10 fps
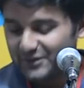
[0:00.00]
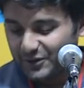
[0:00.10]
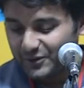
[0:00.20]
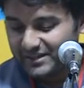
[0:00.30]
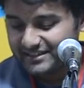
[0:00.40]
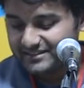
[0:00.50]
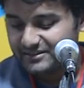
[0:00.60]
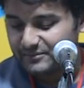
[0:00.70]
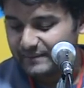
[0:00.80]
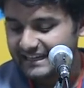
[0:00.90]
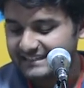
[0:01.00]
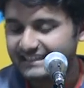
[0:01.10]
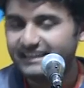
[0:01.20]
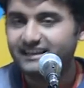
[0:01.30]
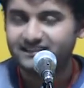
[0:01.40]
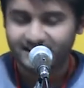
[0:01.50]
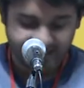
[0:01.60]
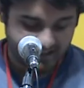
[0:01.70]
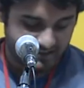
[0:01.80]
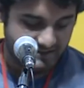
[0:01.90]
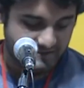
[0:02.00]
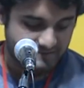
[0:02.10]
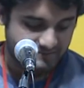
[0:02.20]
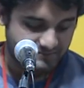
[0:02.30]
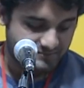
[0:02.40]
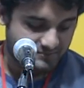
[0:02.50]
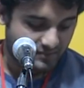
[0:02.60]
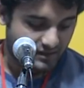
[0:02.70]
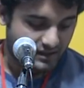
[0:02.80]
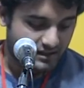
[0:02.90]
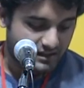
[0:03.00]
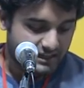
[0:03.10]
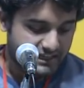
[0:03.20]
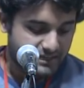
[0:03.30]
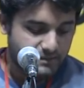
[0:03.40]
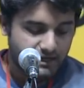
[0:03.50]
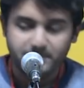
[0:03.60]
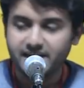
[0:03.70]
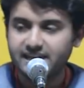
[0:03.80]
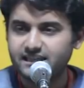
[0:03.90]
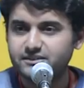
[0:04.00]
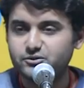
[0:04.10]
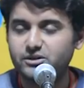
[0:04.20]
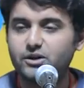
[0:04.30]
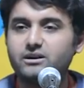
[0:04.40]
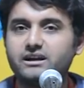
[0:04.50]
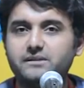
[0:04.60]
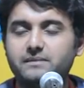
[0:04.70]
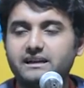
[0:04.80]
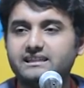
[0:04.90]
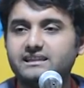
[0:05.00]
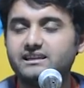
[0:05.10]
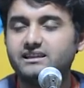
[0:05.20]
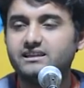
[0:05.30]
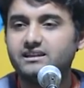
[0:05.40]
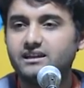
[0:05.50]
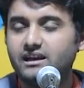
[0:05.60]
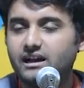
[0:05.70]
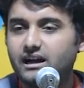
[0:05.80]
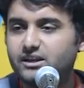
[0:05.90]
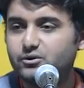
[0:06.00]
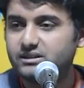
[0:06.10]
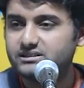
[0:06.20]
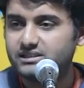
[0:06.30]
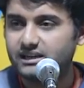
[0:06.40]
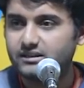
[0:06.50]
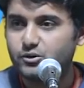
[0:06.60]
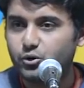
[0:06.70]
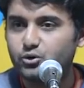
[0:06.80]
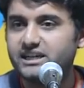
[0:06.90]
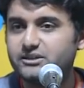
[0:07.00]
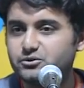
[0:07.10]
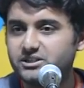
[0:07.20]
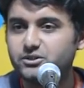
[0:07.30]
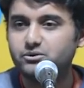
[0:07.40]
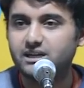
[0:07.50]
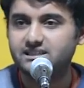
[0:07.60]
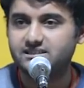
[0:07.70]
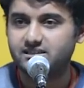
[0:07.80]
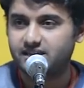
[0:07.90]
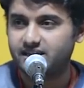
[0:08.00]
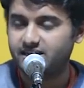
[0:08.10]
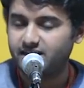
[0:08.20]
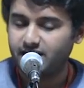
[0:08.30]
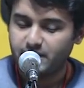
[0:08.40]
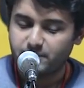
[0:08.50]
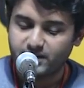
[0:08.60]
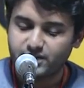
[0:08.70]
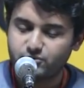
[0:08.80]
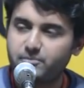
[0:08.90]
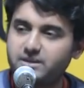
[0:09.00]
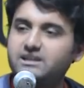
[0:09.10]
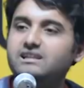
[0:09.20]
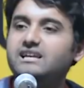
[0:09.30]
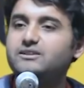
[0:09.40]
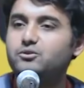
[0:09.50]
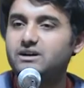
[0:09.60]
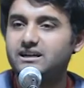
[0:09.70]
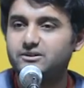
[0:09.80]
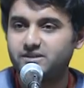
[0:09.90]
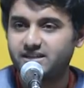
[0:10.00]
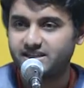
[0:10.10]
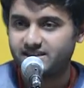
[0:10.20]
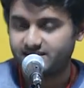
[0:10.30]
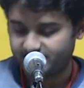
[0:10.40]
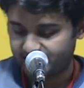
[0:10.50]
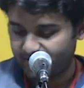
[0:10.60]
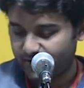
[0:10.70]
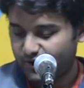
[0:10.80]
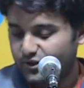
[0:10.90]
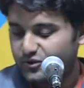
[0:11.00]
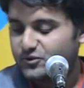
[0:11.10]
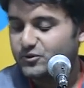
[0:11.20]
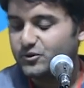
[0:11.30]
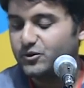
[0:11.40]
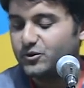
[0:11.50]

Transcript: और एक मैंने ऐसे ही लिखा था कि एक बार हमने ऐसा सुना होगा कई बार कहते कि अगर कोई इंसान खो जाए तो उसे ढूंढा जा सकता है मगर वो बदल जाए तो कहाँ ढूंढेंगे तो